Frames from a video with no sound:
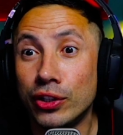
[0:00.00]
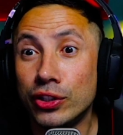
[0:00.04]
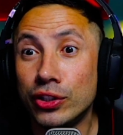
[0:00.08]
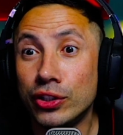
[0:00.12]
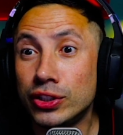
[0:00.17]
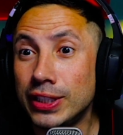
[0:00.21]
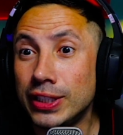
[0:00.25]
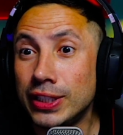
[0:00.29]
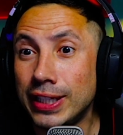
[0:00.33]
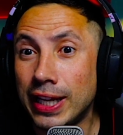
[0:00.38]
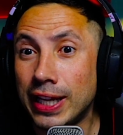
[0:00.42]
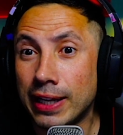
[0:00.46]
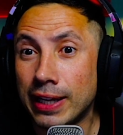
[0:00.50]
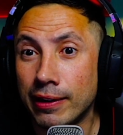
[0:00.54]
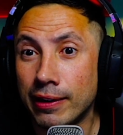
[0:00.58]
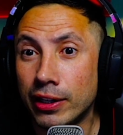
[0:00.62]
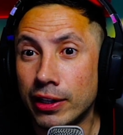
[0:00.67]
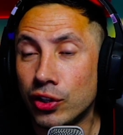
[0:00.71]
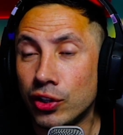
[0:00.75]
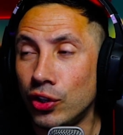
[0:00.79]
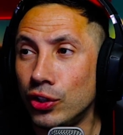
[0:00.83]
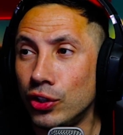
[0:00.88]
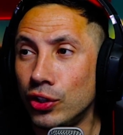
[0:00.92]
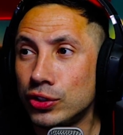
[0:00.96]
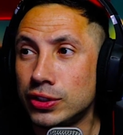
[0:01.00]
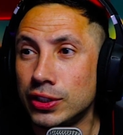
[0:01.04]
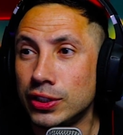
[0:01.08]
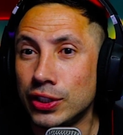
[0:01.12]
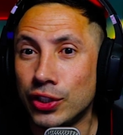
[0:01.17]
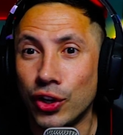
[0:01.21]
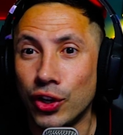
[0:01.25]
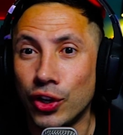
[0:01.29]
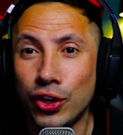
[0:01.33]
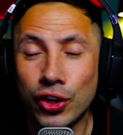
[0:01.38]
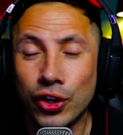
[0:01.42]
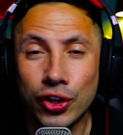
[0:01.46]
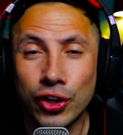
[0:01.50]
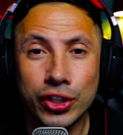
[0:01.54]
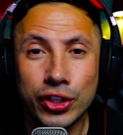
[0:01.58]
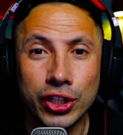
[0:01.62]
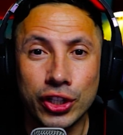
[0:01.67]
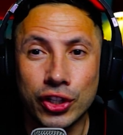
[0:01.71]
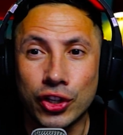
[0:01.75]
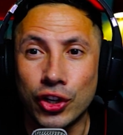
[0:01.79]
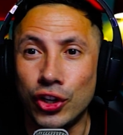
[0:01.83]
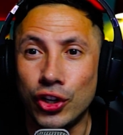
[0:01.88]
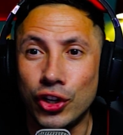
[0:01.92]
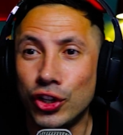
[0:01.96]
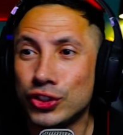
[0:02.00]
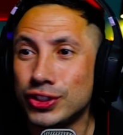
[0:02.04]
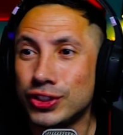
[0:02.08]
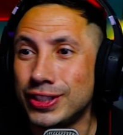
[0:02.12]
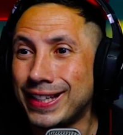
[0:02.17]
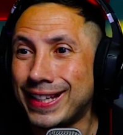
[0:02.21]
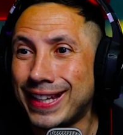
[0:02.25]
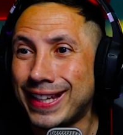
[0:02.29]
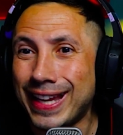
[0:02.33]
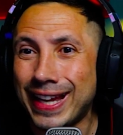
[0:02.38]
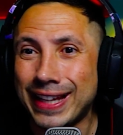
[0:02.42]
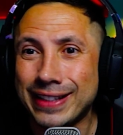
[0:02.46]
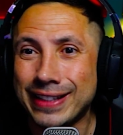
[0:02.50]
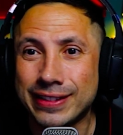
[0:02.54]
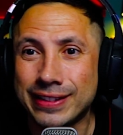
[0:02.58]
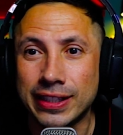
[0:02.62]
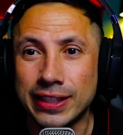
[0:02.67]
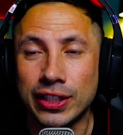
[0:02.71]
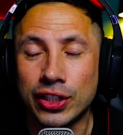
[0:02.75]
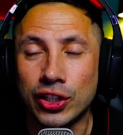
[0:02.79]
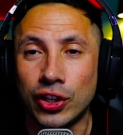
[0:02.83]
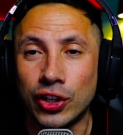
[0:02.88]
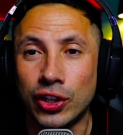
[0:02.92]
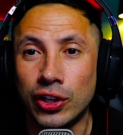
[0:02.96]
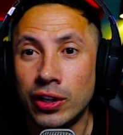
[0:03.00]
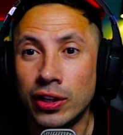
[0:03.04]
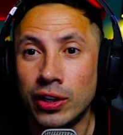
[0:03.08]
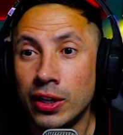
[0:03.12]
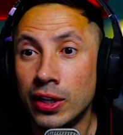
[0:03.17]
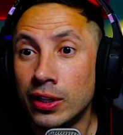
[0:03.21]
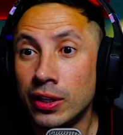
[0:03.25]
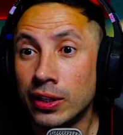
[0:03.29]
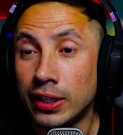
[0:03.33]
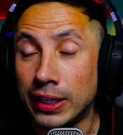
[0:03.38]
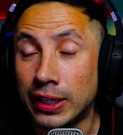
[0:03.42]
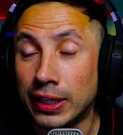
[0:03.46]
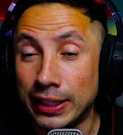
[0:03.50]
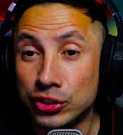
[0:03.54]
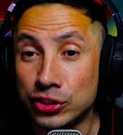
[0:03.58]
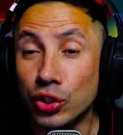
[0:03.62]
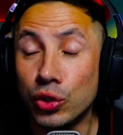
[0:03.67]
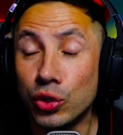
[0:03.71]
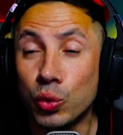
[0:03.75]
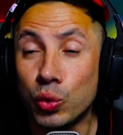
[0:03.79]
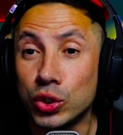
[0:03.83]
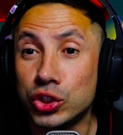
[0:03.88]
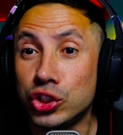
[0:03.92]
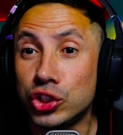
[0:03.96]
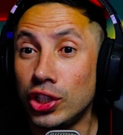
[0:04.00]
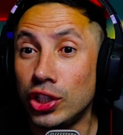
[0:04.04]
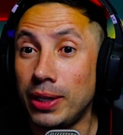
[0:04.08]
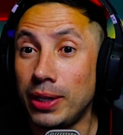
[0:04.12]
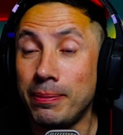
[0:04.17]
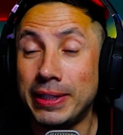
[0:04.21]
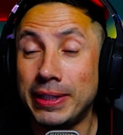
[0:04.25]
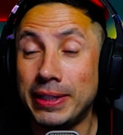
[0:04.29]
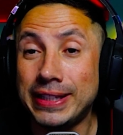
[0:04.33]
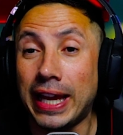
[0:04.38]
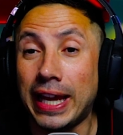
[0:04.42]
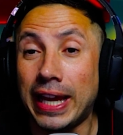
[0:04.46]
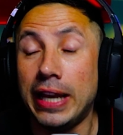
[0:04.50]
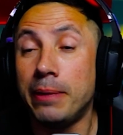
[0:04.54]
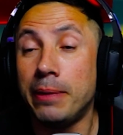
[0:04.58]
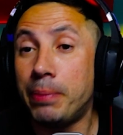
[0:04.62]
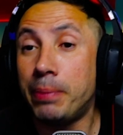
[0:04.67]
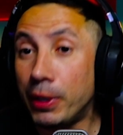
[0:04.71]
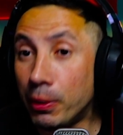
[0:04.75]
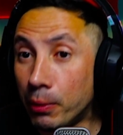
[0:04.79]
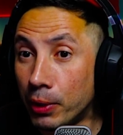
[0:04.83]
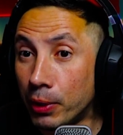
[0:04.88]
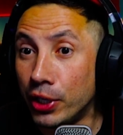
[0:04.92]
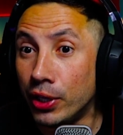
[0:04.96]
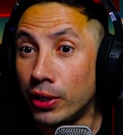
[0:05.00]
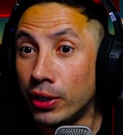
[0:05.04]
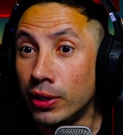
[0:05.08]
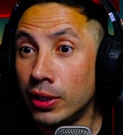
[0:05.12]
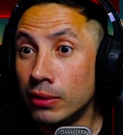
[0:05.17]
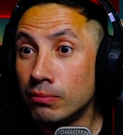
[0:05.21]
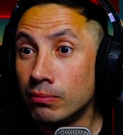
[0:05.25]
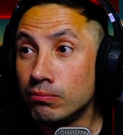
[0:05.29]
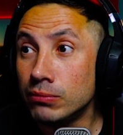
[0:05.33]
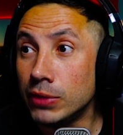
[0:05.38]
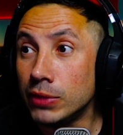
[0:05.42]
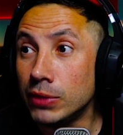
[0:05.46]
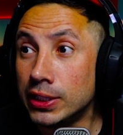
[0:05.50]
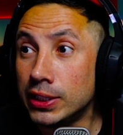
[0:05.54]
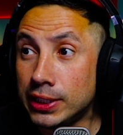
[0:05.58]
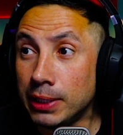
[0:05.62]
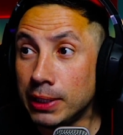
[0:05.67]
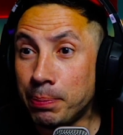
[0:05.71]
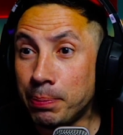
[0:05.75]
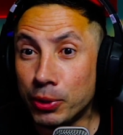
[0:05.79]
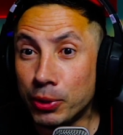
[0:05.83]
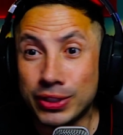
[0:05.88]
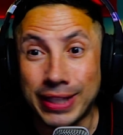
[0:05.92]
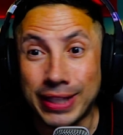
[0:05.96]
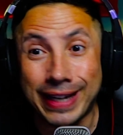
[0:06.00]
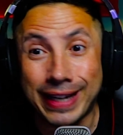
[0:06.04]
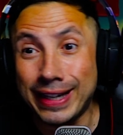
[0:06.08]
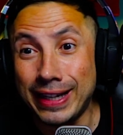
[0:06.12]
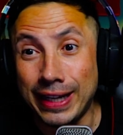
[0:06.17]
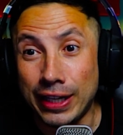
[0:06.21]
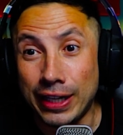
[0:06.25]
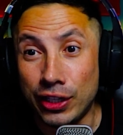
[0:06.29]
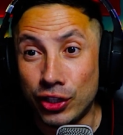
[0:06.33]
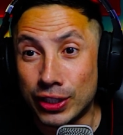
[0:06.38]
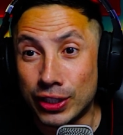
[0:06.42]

Tiene que ver con lo psicológico, lo psiquiátrico, que son cuestiones mentales. Pero bueno, el tipo te arregla lo que